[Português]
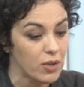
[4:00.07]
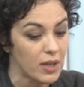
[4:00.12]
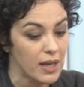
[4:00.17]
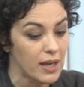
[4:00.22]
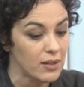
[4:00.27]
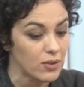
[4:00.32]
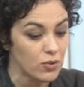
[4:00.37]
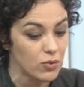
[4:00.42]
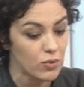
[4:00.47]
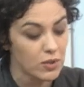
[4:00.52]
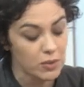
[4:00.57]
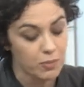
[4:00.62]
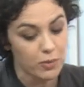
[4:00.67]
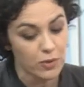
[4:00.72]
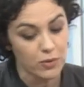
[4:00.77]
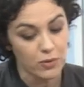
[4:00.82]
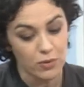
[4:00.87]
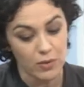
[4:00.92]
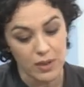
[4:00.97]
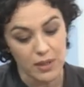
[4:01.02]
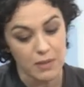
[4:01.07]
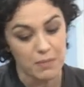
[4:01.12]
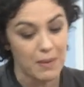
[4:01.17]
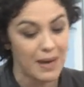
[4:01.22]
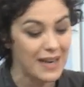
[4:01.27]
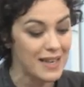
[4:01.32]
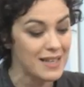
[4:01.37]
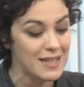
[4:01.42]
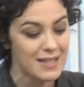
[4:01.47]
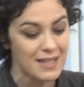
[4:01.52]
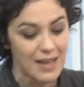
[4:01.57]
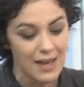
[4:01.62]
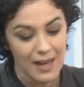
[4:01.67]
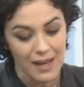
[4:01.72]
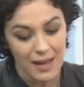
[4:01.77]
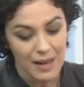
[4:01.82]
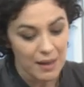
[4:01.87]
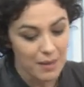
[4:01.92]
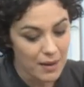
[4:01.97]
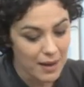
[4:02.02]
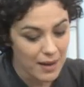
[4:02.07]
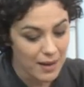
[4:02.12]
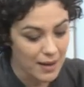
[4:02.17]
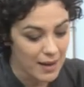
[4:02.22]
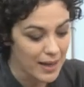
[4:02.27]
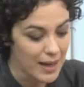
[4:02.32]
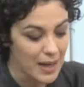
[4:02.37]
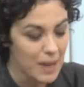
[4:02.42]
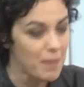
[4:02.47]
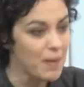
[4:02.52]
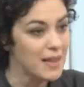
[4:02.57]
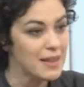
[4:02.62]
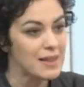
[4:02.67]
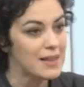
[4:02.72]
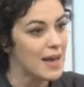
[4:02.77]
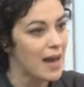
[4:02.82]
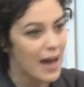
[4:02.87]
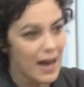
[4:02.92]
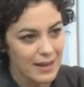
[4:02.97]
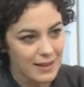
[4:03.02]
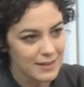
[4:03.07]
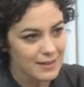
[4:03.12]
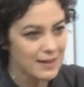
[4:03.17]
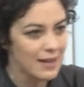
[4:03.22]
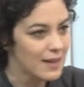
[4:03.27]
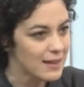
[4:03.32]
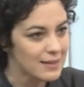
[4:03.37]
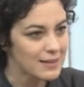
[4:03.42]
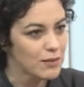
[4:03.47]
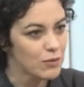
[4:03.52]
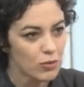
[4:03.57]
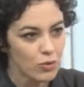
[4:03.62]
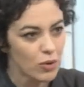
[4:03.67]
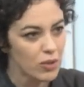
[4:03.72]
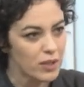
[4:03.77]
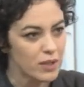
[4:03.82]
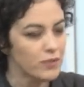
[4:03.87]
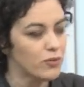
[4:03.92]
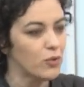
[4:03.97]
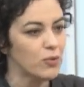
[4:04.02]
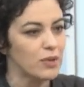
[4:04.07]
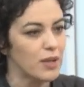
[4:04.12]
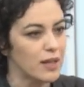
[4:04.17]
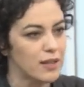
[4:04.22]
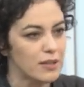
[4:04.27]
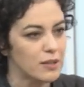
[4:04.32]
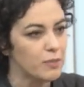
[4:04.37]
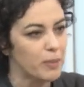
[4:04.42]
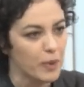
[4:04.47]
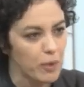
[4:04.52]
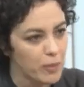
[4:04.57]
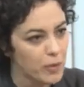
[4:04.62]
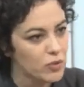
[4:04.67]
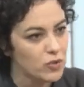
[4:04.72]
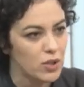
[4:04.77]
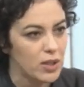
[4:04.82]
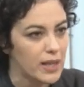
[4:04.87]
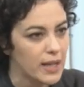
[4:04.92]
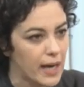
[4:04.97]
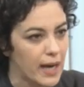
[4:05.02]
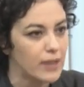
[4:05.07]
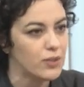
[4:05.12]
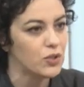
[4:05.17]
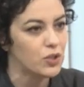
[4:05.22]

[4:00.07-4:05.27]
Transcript: que as suas posturas mais uh, elementares, elas são todas voltadas para uma utilidade.